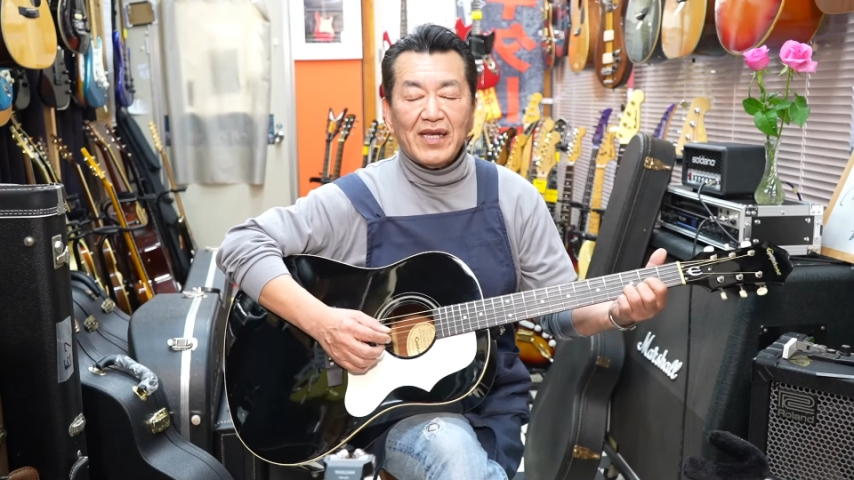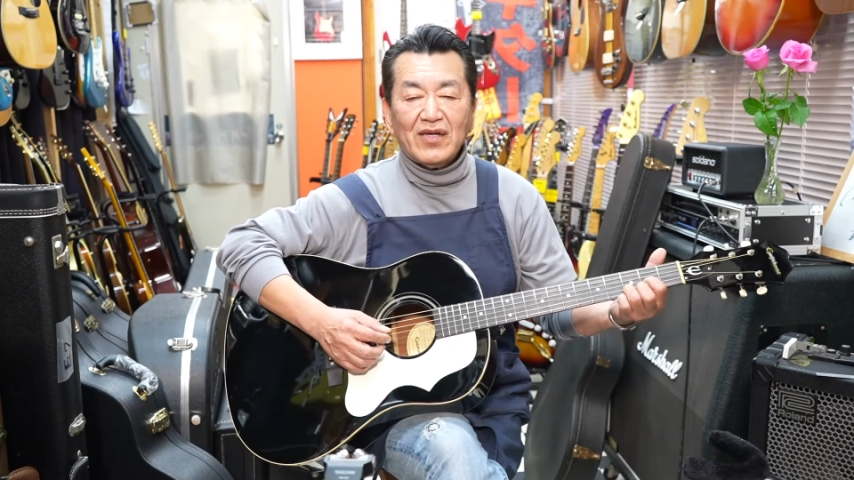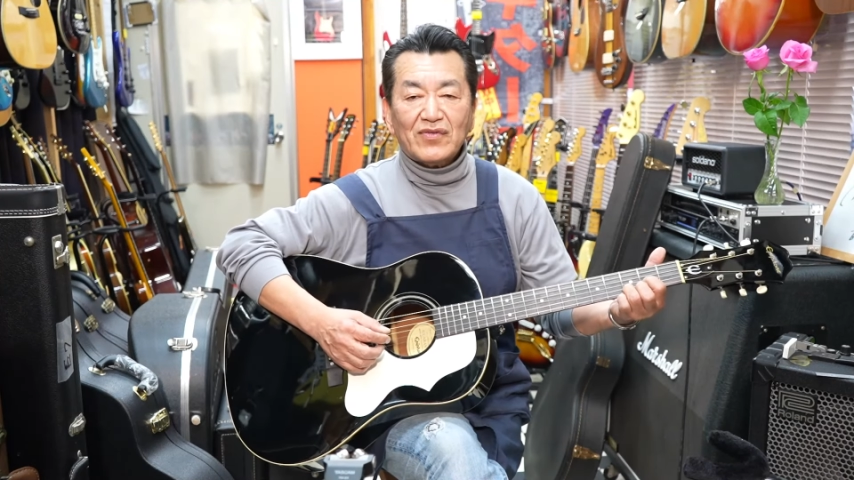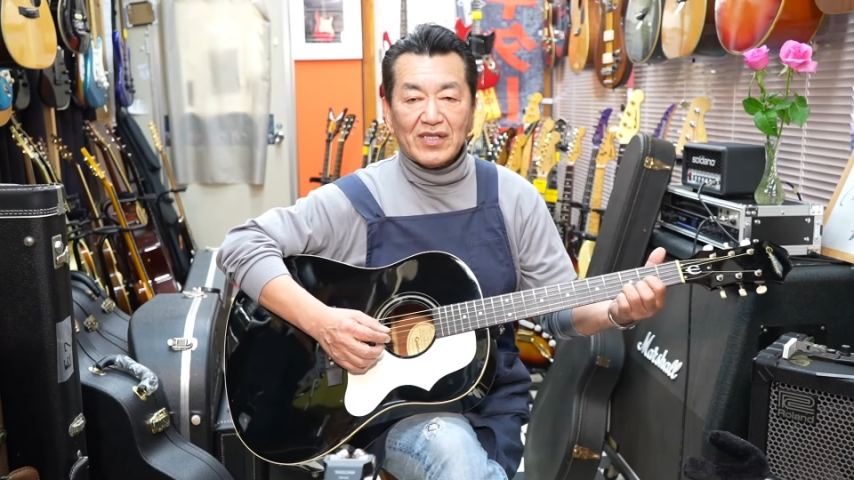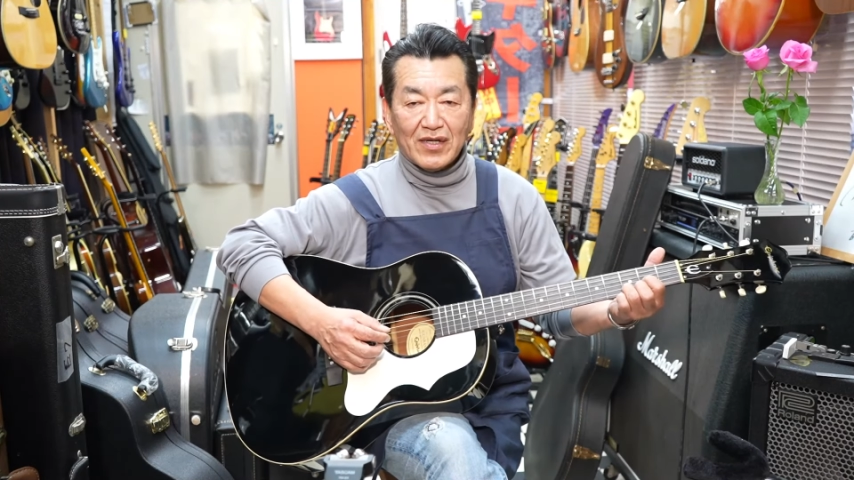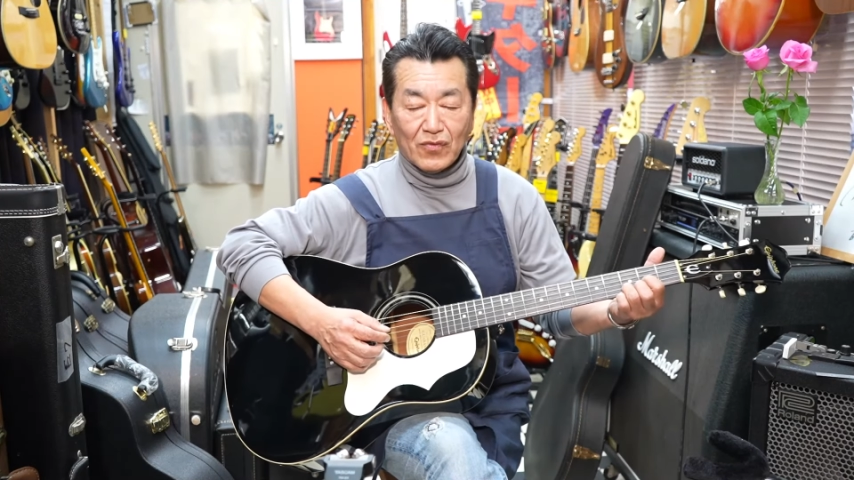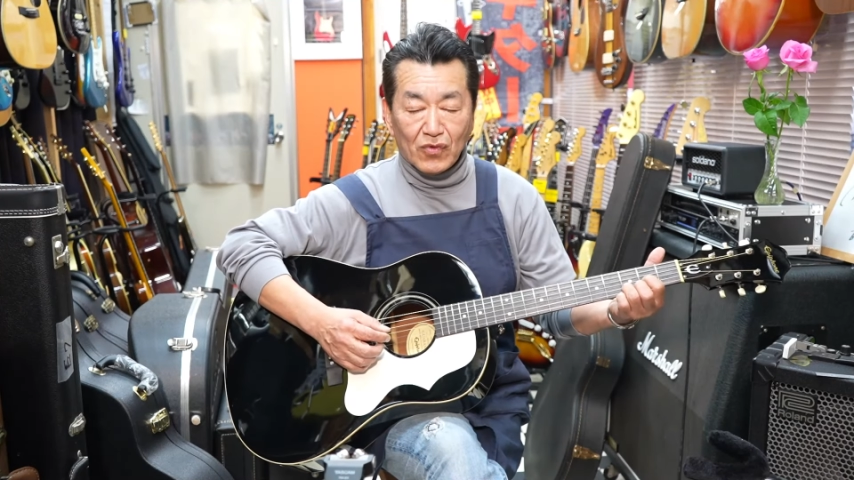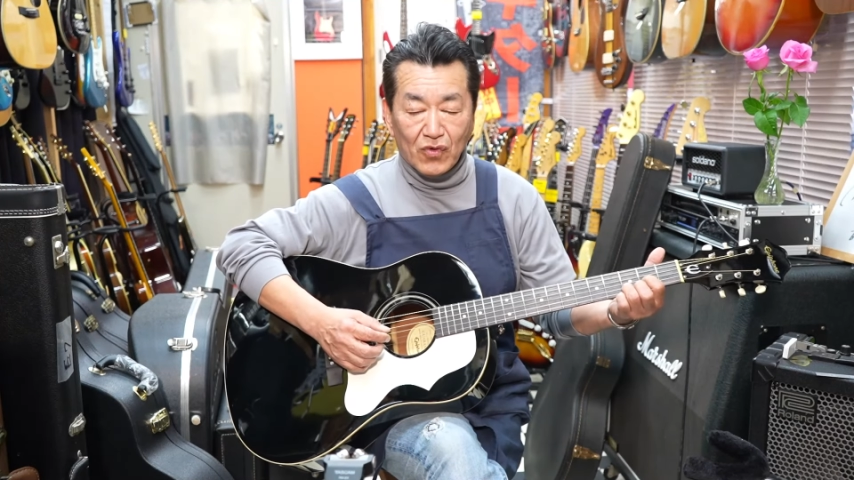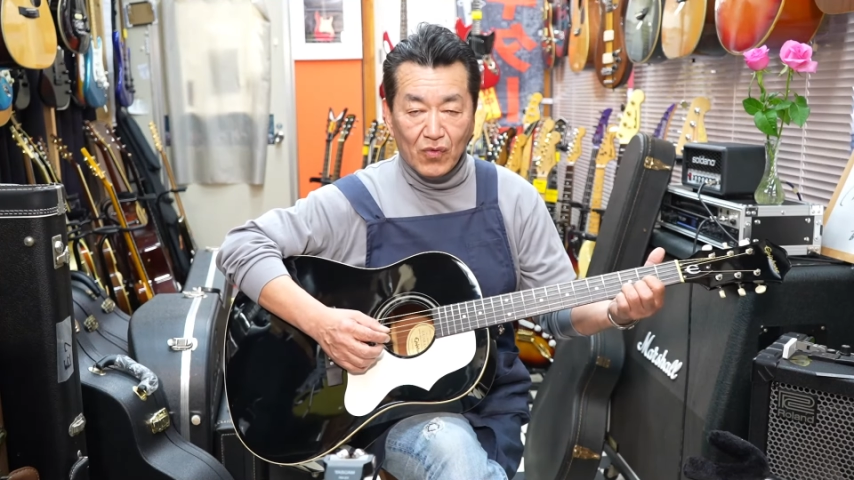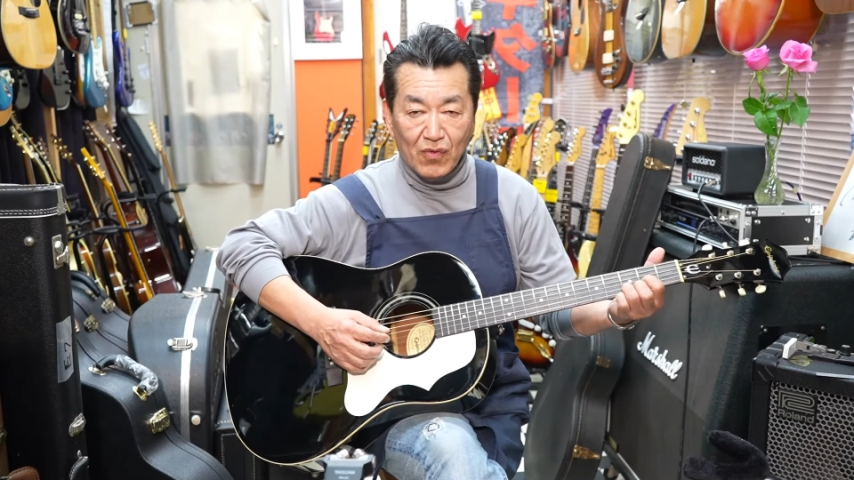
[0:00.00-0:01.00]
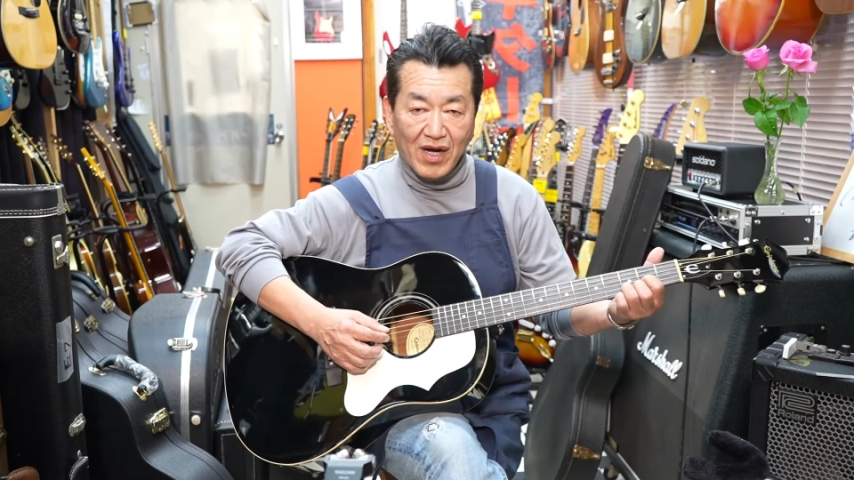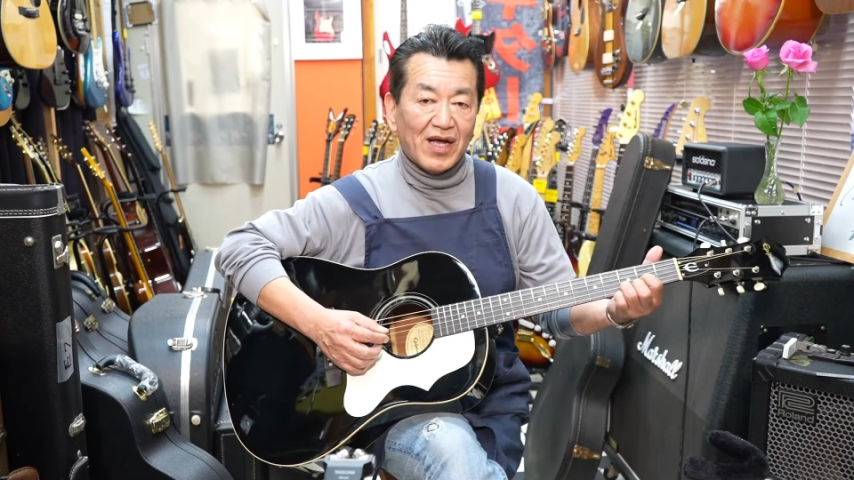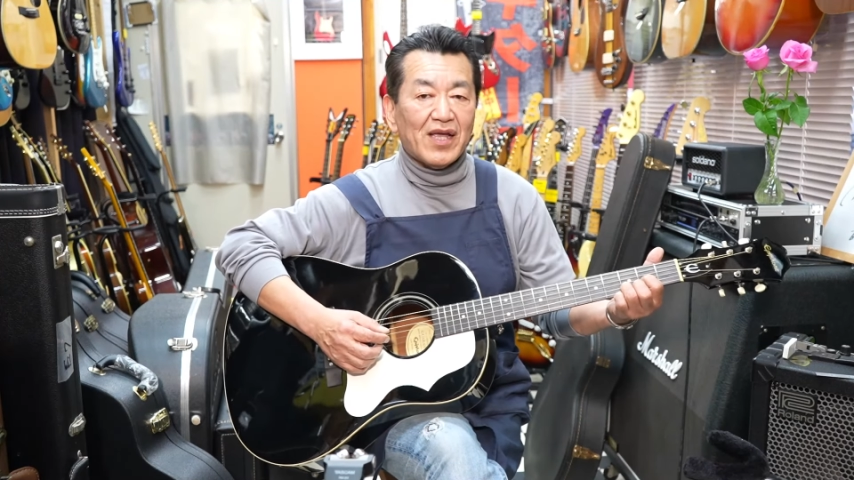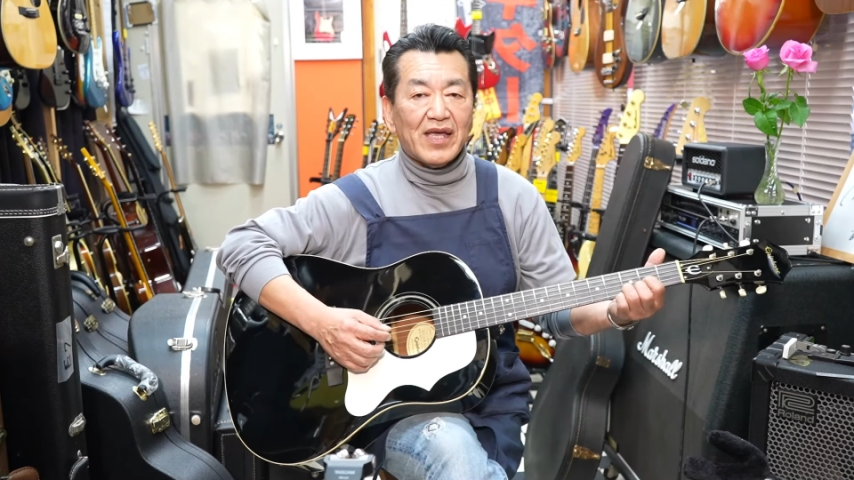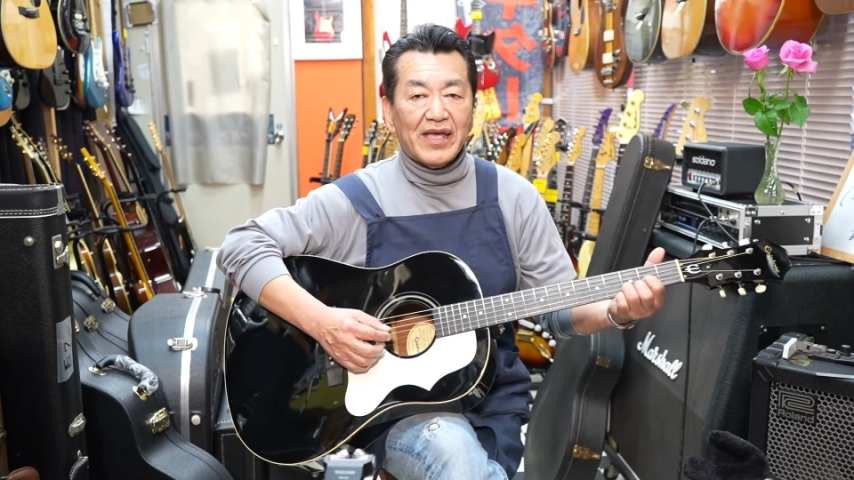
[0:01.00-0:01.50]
エリクサーの今日は